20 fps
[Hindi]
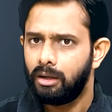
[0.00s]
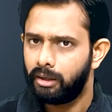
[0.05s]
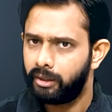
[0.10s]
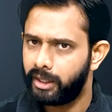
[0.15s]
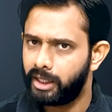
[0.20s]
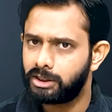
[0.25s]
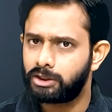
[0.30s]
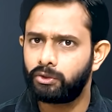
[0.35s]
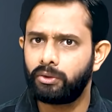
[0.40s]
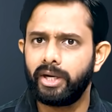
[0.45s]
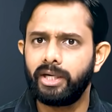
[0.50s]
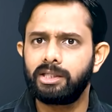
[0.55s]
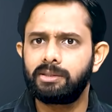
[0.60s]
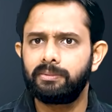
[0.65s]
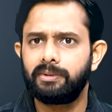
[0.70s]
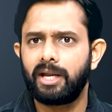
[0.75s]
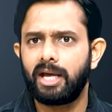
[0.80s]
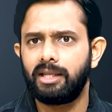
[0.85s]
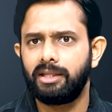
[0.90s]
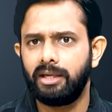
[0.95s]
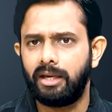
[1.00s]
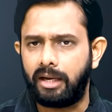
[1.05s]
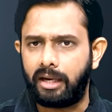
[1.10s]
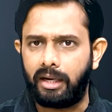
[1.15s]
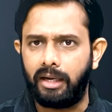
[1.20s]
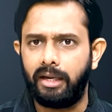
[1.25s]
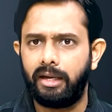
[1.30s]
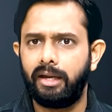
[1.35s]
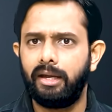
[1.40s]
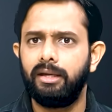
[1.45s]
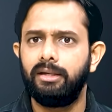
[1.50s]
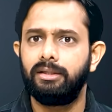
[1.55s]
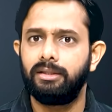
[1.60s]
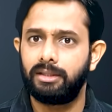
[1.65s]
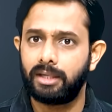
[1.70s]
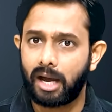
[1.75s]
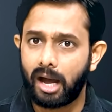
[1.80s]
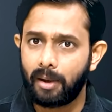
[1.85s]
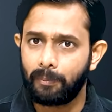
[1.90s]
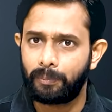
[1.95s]
रेस्टोरेंट्स बना दिए गए हैं
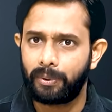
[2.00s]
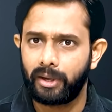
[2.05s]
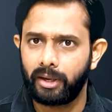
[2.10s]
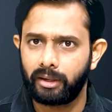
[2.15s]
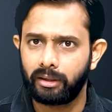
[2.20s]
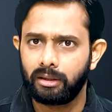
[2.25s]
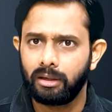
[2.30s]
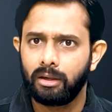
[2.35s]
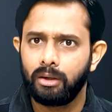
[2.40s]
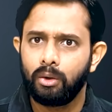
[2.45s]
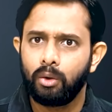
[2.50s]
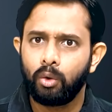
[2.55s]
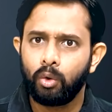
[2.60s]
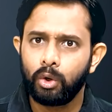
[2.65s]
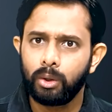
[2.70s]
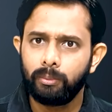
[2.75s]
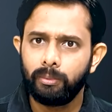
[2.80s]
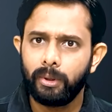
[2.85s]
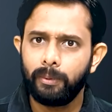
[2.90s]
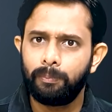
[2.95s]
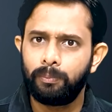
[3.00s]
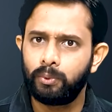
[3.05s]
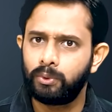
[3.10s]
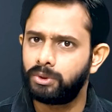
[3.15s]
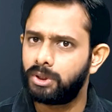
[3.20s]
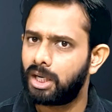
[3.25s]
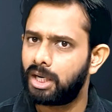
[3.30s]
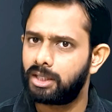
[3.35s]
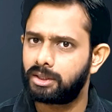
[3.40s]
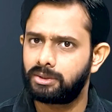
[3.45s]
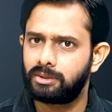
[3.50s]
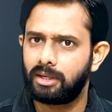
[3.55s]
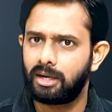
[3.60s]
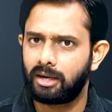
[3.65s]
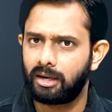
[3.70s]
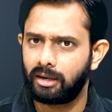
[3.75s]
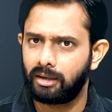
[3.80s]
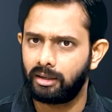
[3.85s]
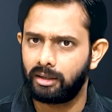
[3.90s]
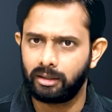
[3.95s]
या फिर उनमें पूजा अर्चना
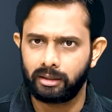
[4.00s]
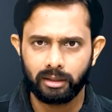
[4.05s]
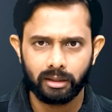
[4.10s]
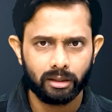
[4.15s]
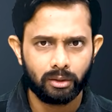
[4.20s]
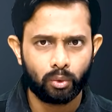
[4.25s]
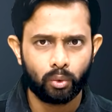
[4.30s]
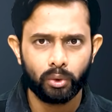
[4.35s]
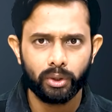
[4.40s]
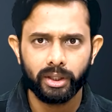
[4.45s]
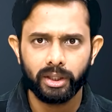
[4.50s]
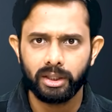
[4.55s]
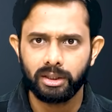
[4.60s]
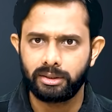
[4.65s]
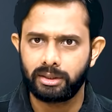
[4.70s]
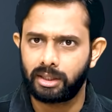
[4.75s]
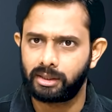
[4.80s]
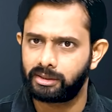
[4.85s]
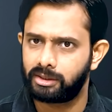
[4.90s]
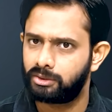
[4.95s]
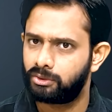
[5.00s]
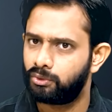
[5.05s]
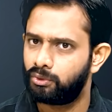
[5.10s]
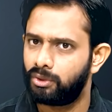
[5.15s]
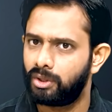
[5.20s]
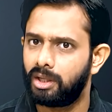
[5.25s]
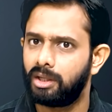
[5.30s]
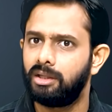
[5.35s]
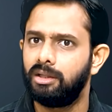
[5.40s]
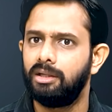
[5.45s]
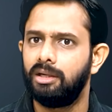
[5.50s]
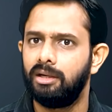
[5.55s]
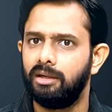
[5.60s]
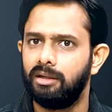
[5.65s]
करने की कोई इजाज़त नहीं है